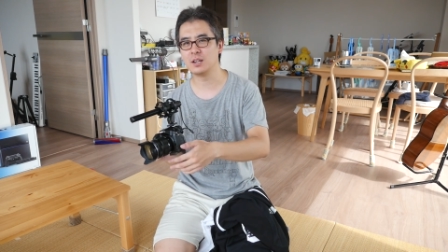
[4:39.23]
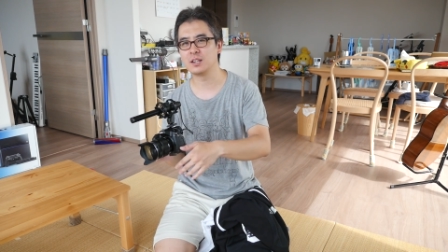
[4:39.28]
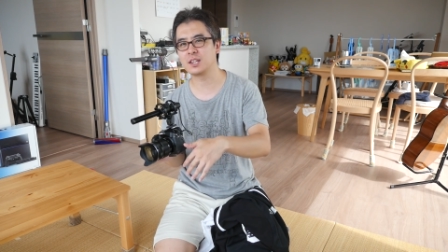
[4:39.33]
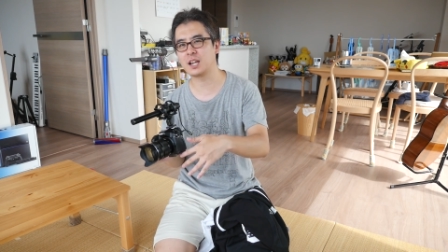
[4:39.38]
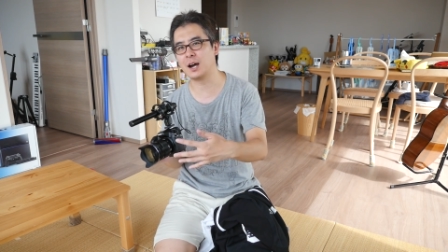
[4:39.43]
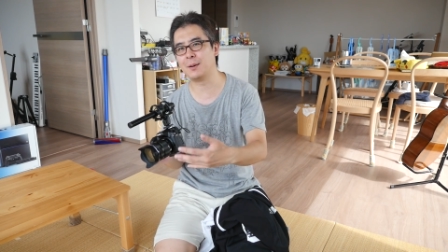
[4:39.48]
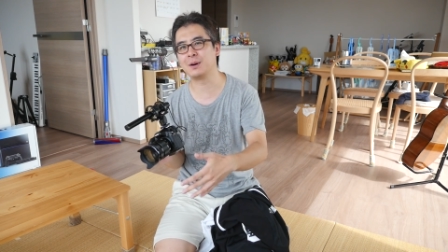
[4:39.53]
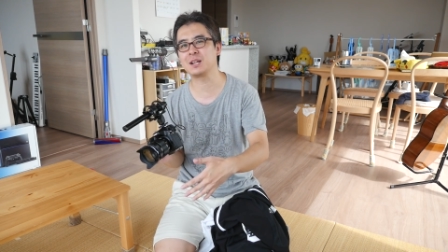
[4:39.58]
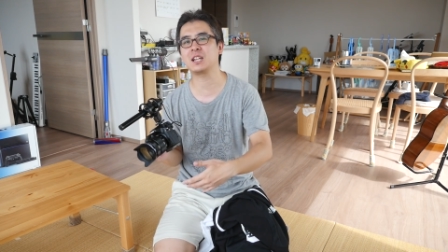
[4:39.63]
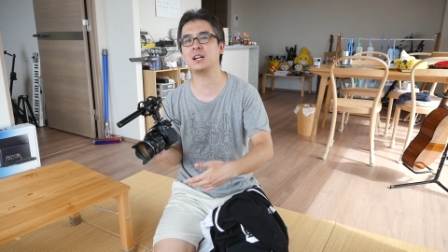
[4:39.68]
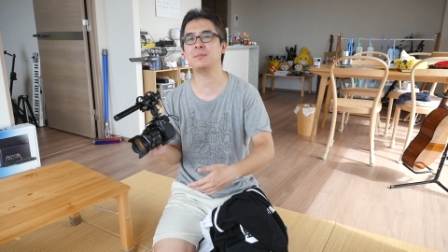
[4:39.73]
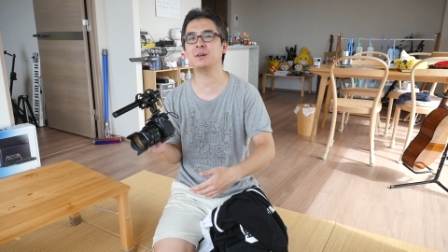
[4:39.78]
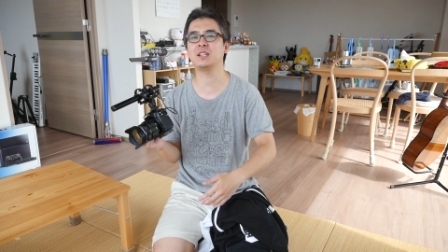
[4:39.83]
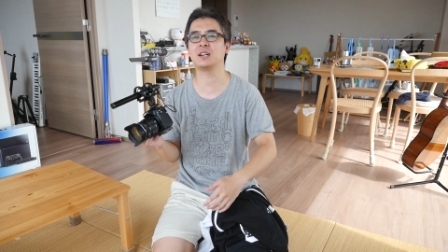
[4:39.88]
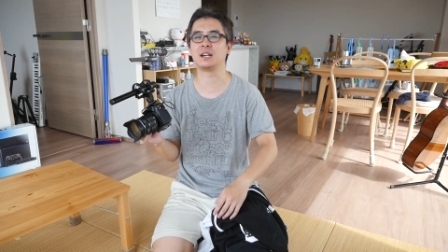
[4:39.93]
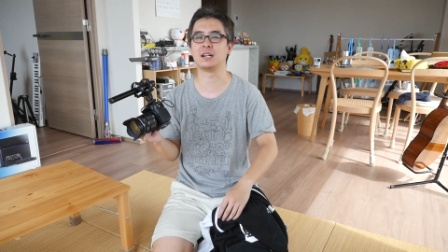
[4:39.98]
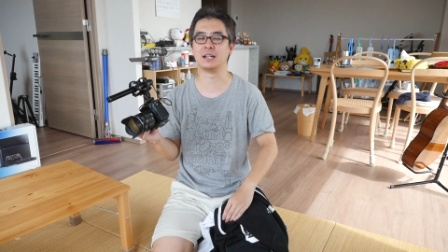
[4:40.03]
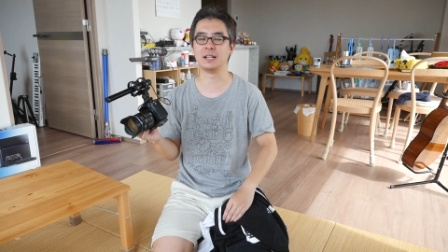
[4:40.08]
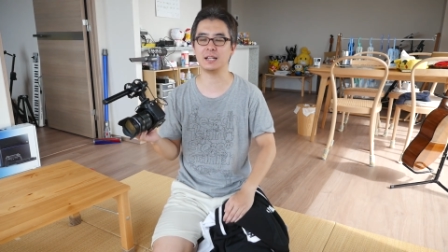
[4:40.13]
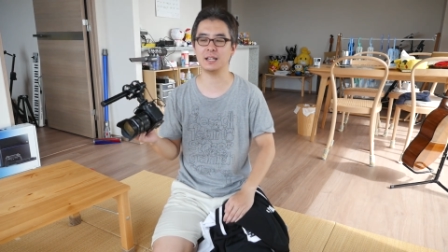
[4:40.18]
たまたま
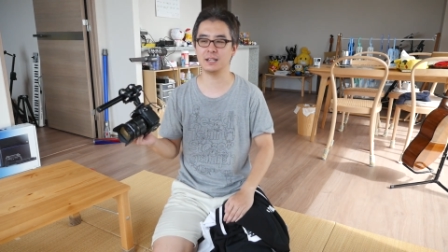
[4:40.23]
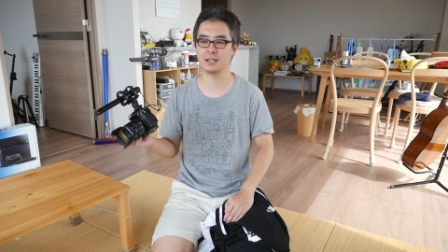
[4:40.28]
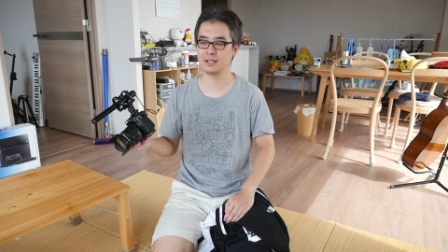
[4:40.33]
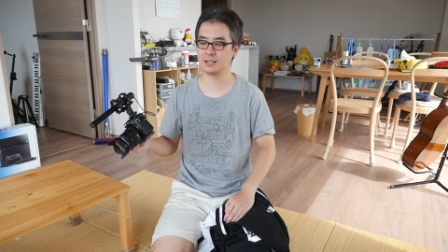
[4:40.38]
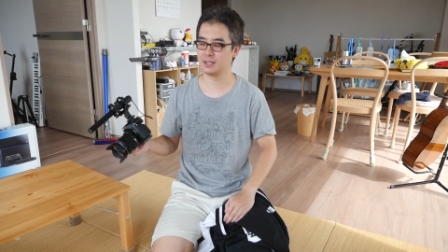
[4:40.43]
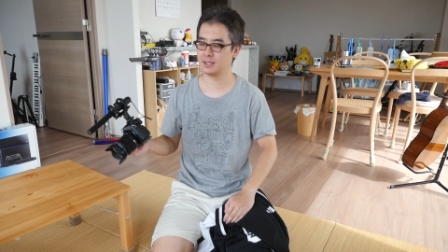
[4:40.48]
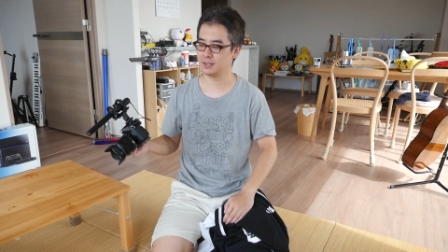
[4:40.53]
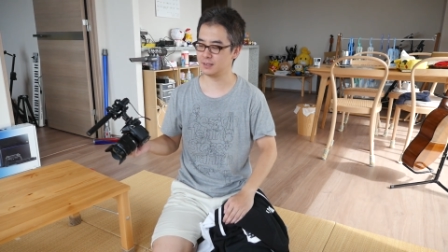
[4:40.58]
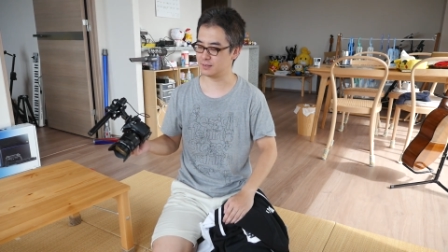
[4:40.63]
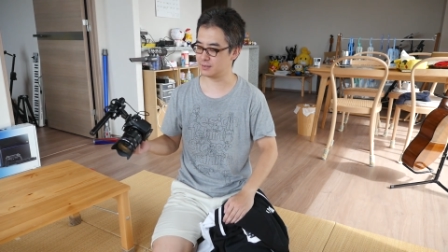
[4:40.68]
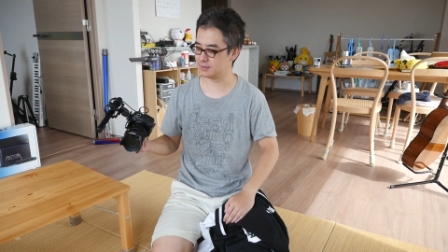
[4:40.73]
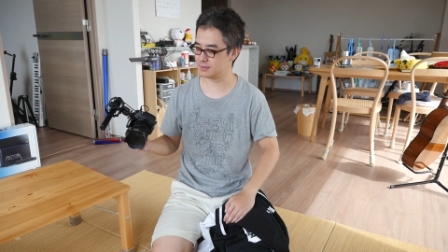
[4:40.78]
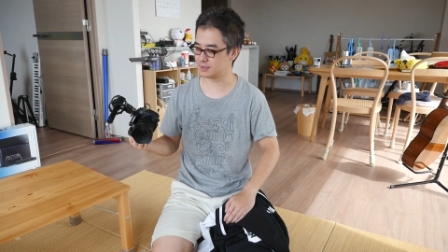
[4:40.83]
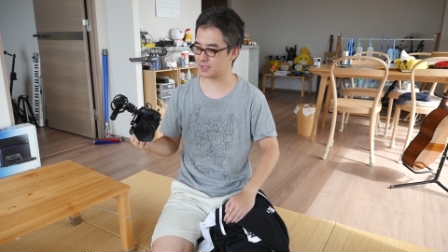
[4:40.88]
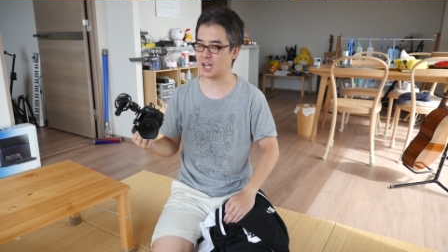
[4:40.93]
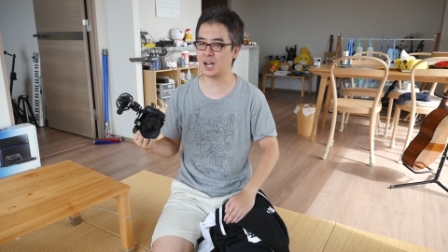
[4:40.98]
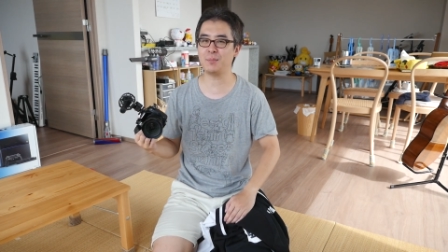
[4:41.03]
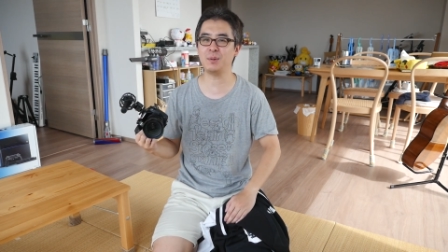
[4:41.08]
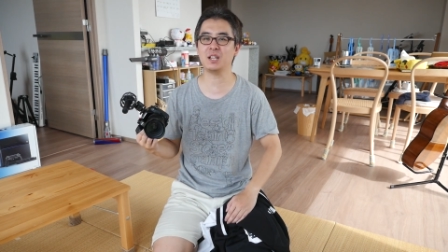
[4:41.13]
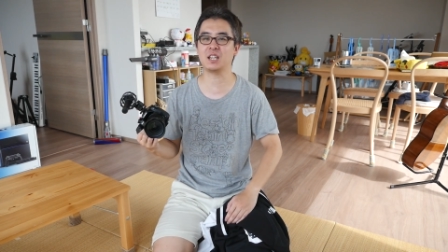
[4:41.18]
だからねうん、
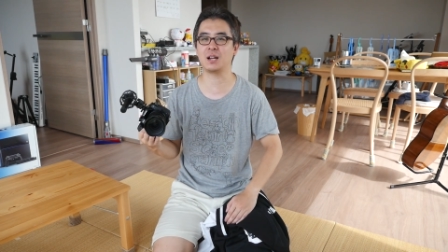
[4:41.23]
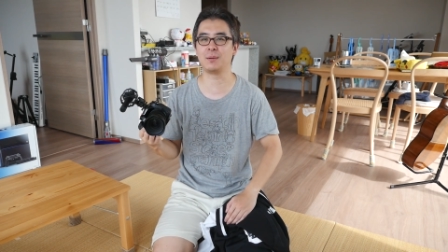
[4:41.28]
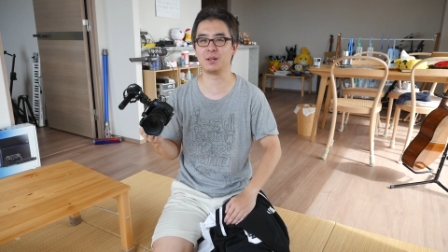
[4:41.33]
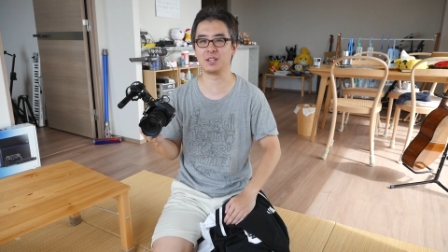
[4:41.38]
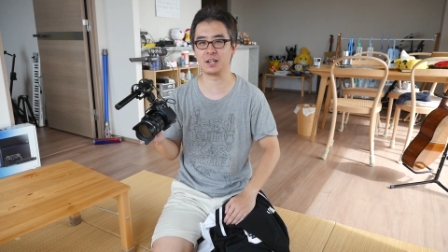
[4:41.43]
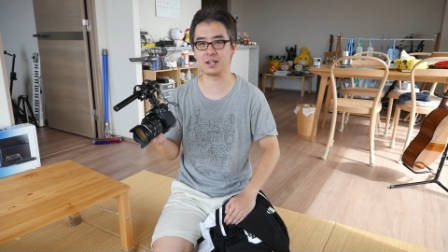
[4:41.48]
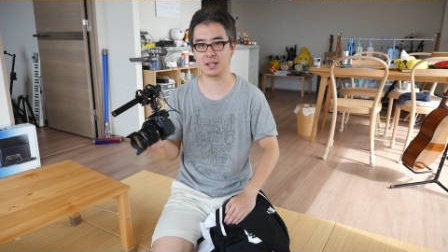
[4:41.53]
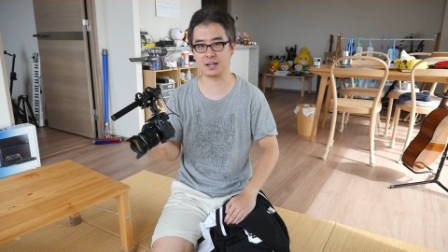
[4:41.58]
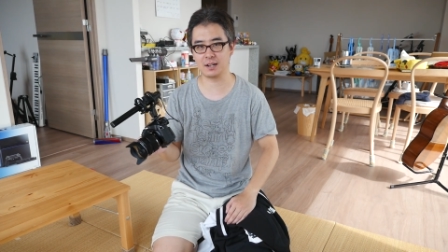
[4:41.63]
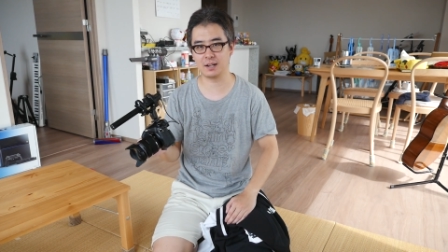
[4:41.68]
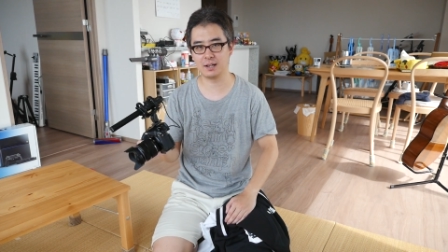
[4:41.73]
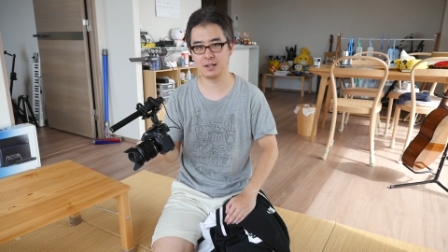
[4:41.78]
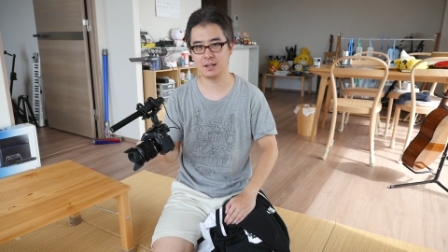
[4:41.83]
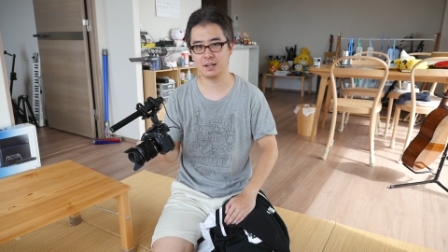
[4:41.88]
たまたまだから。